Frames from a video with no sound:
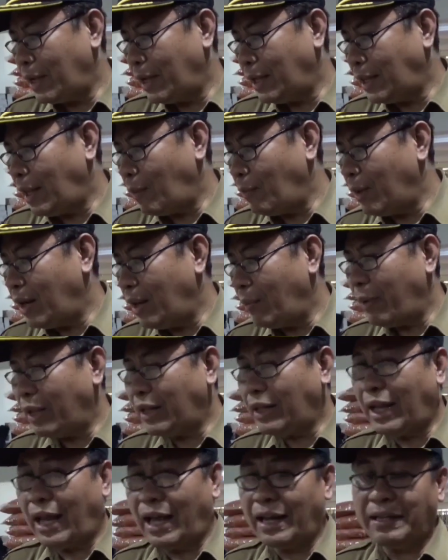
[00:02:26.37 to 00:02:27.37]
kita
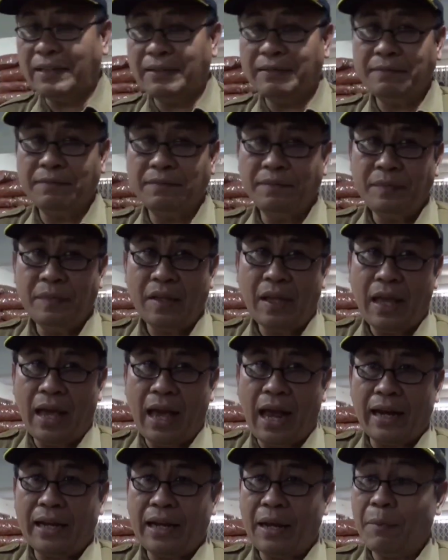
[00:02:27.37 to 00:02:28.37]
mendapatkan
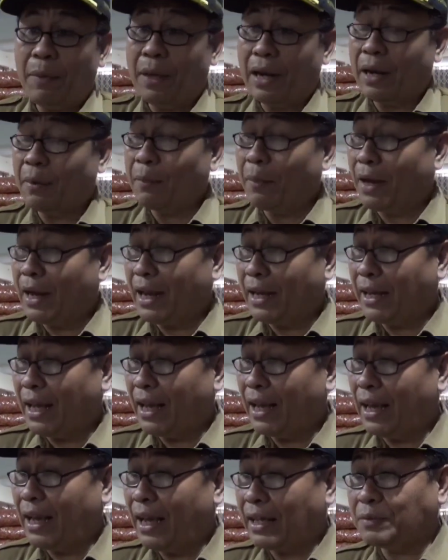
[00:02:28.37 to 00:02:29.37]
ada barang-barang
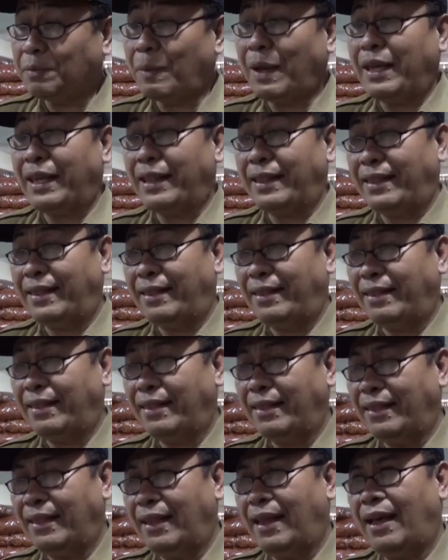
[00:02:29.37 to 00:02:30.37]
yang expired.
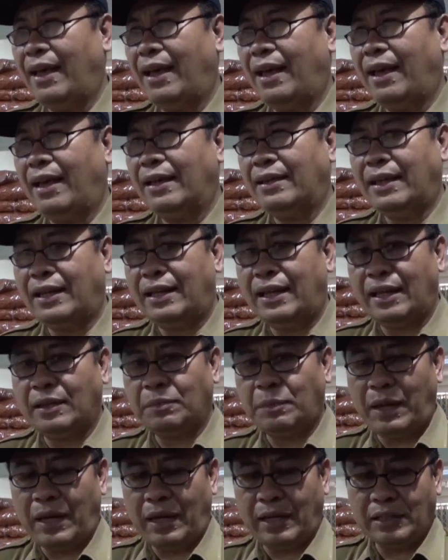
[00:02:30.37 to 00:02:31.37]
Nah, jadi
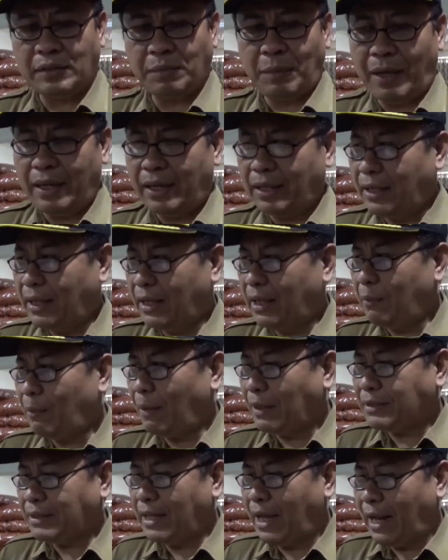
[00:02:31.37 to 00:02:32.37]
barang expired ini
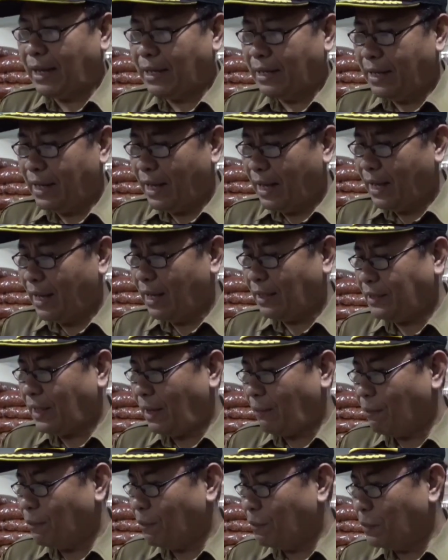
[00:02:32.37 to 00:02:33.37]
masih ada
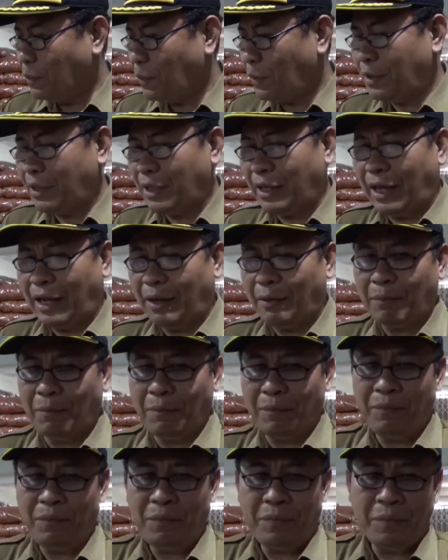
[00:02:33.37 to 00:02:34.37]
campur dengan
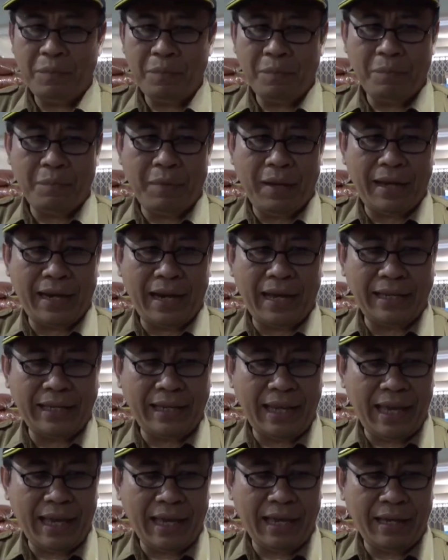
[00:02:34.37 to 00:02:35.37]
barang
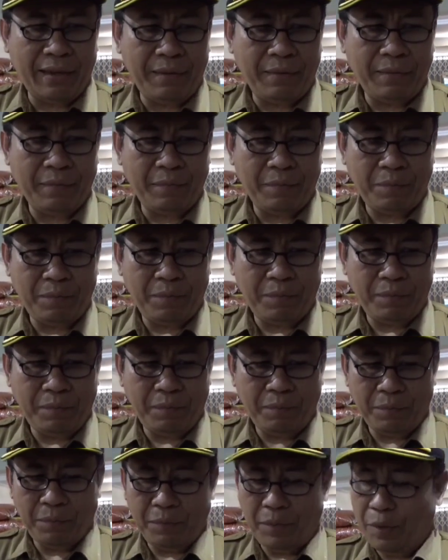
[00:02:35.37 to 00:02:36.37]
yang
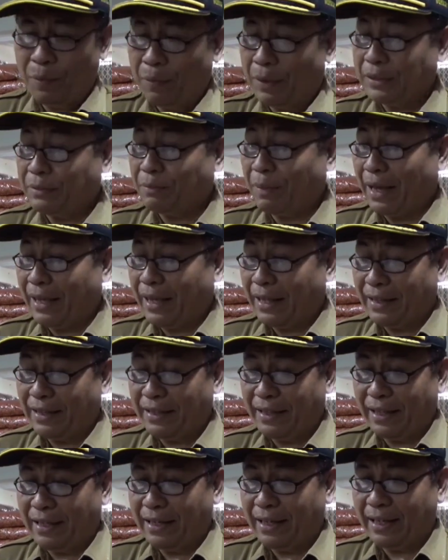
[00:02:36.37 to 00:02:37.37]
belum expired.
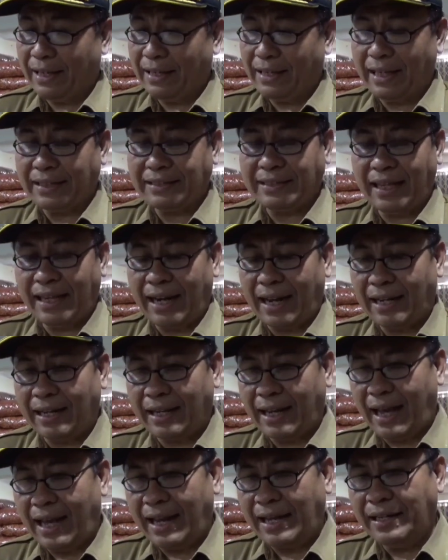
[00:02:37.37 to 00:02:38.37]
Jadi kita
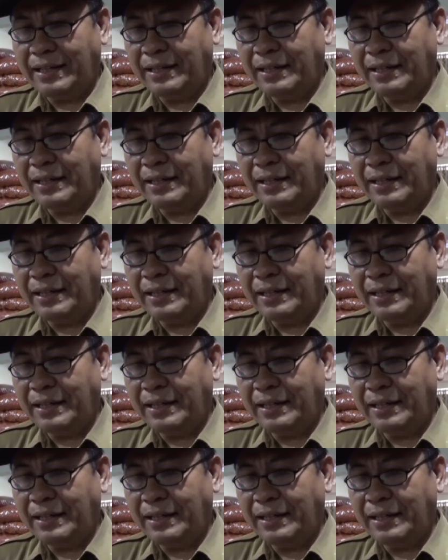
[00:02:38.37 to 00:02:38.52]
sarankan